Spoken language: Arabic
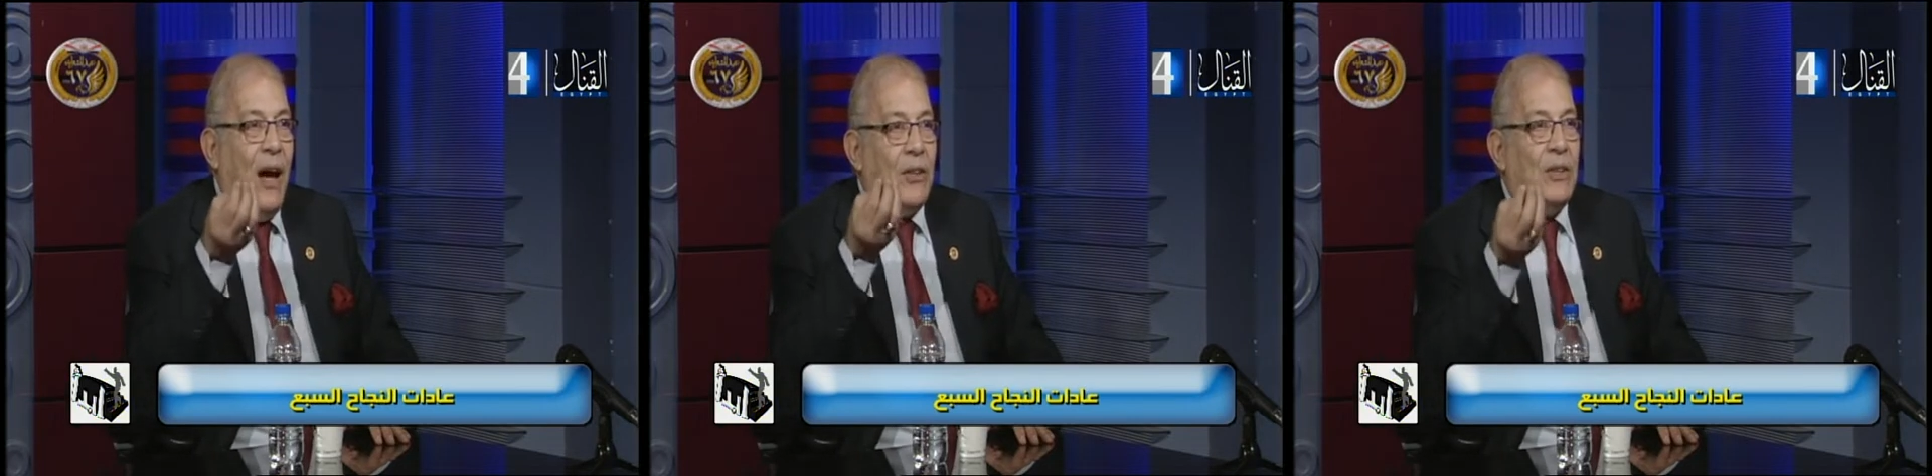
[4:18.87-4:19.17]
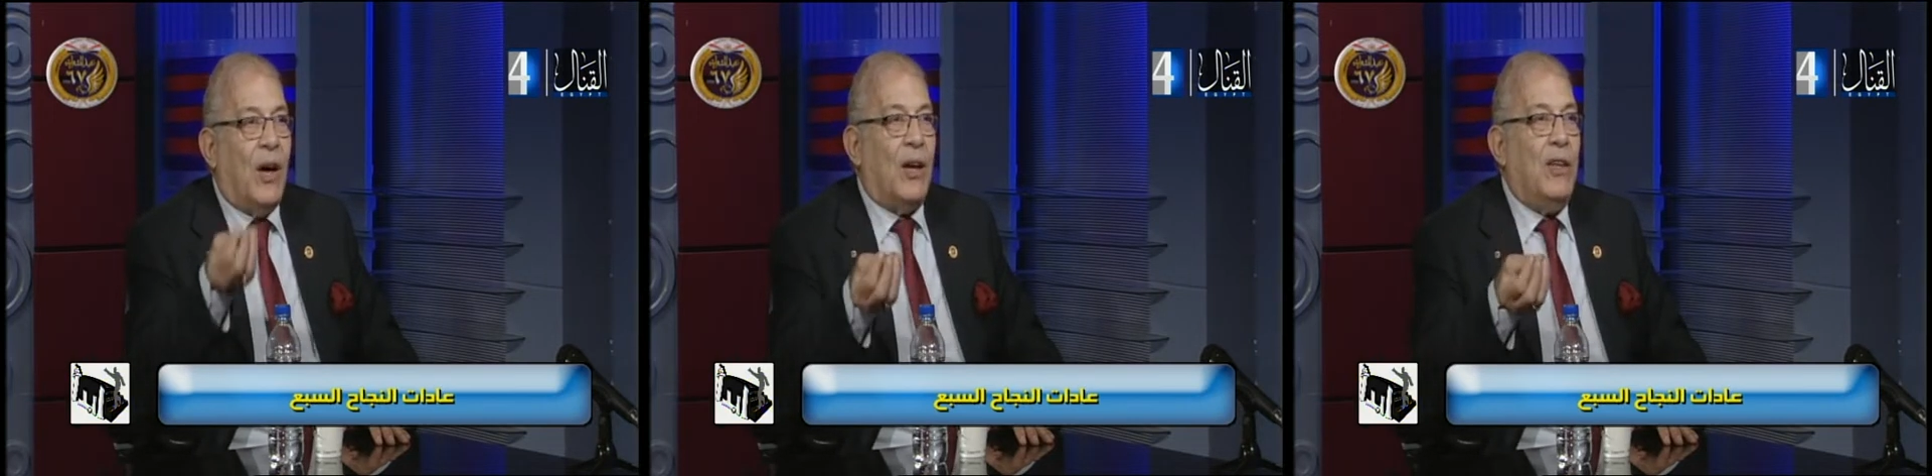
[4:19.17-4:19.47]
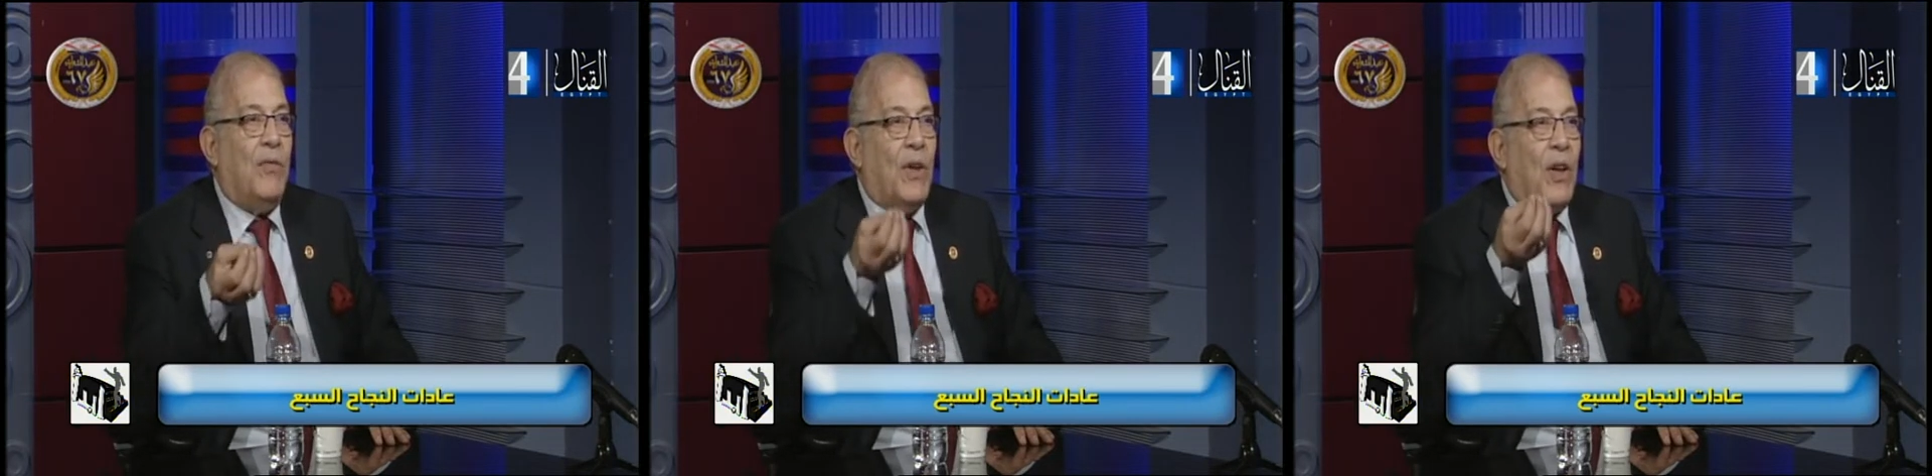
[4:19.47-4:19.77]

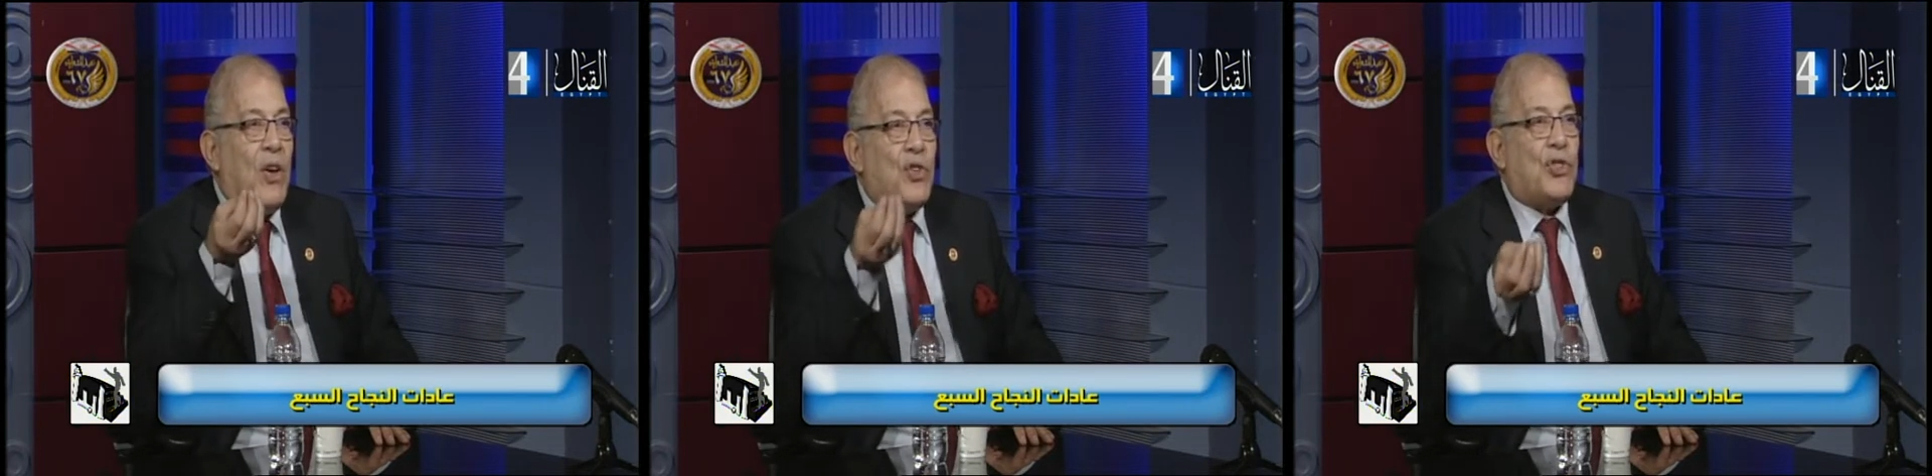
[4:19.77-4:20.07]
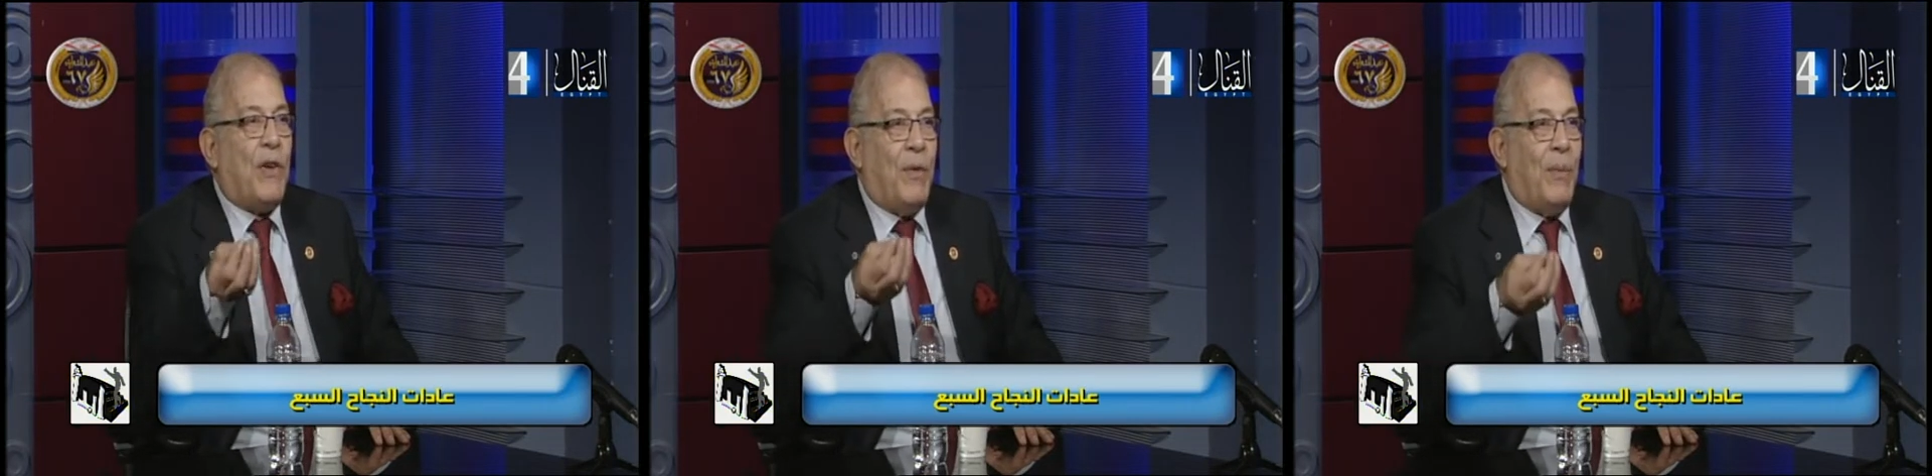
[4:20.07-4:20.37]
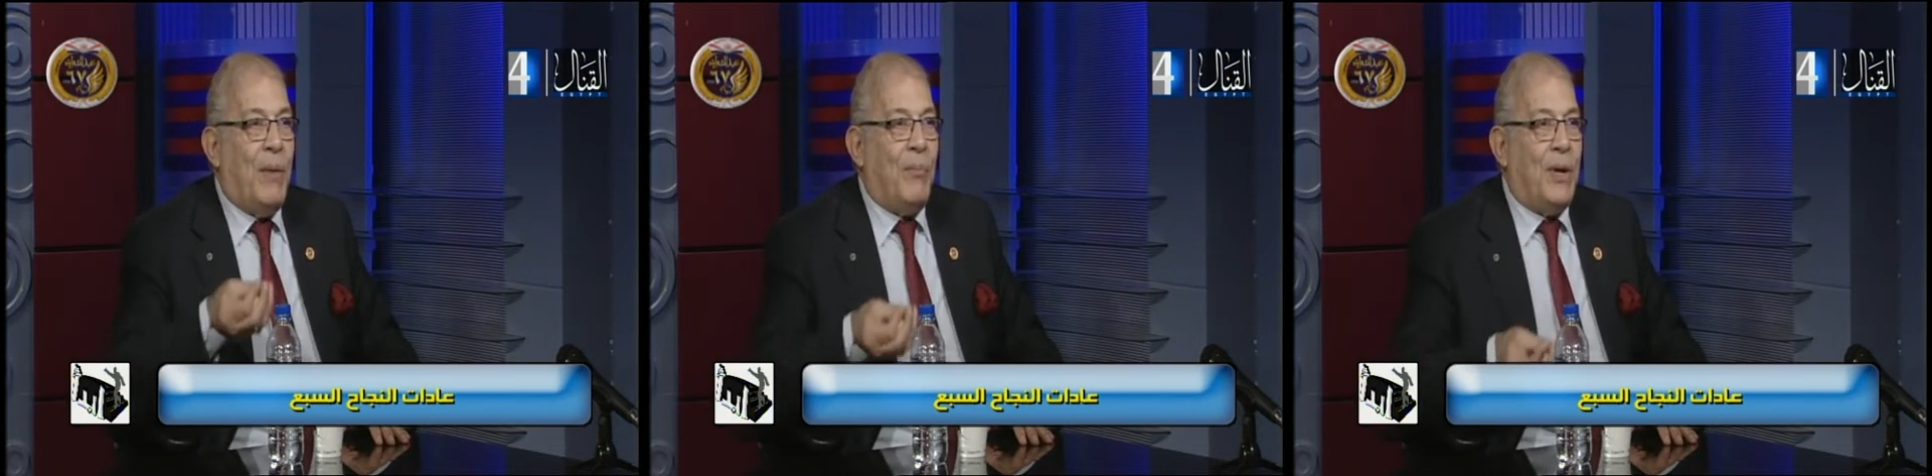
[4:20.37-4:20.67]
الضعيف القشه في
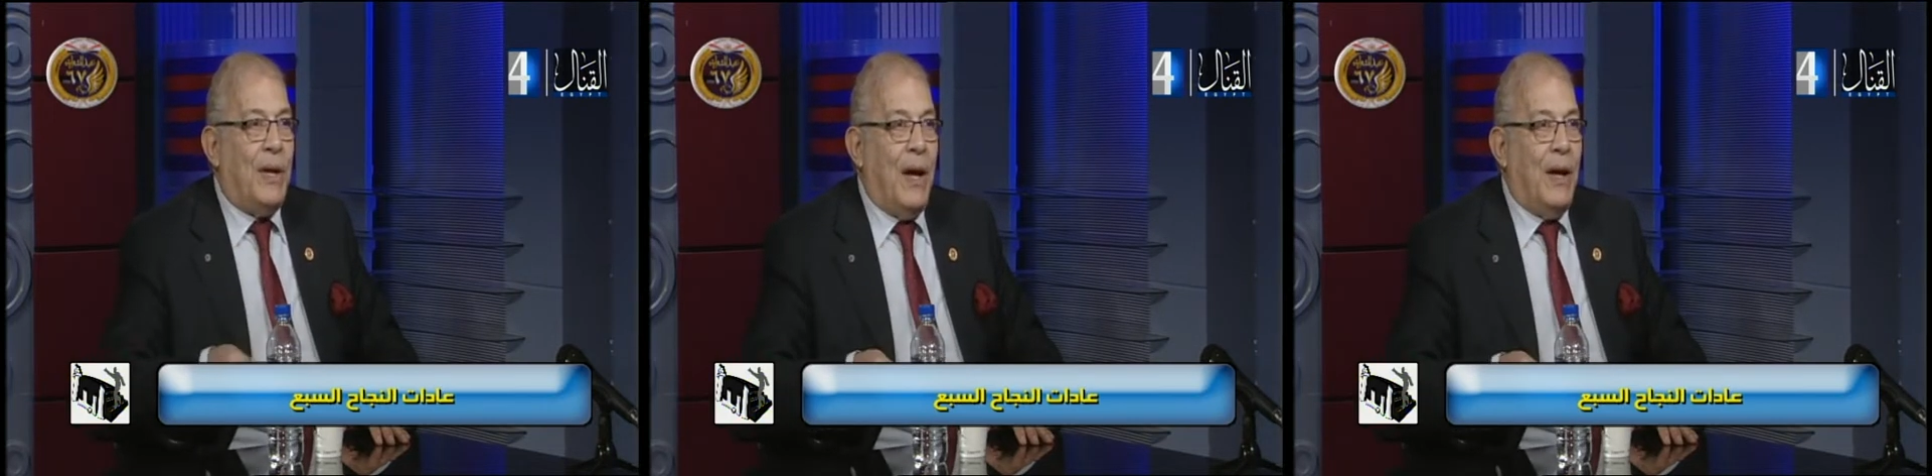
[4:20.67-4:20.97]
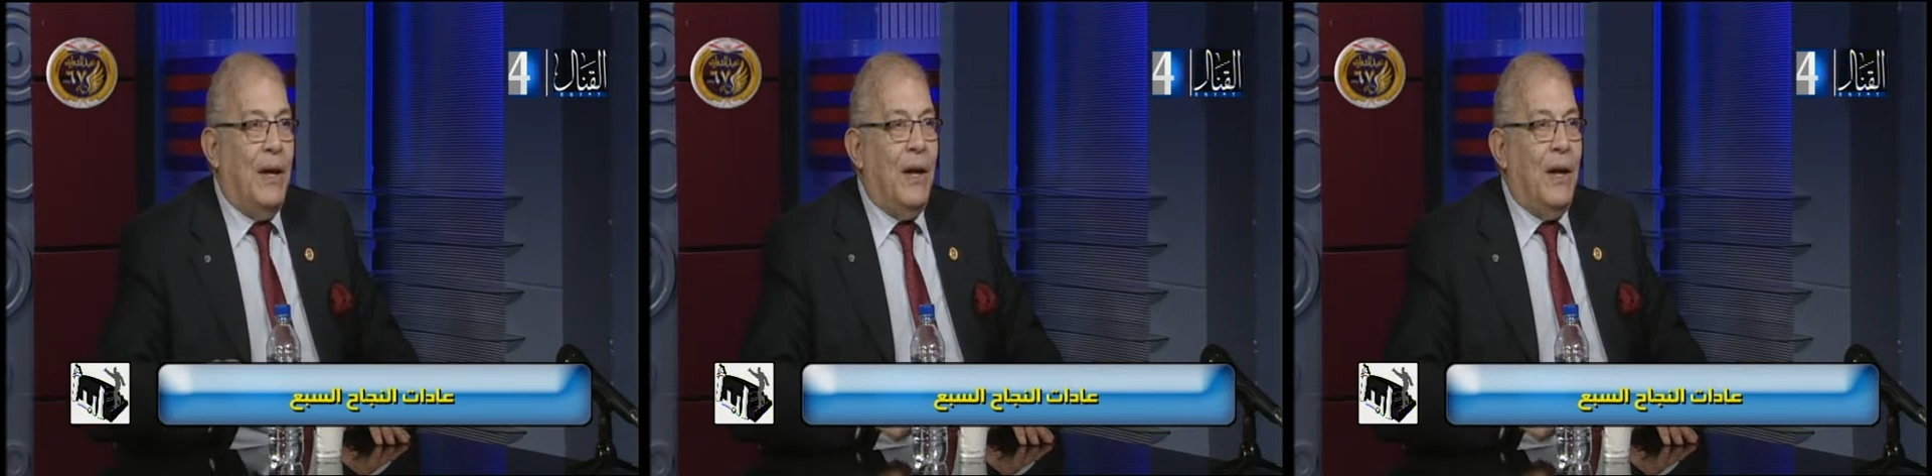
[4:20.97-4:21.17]
مهب الريح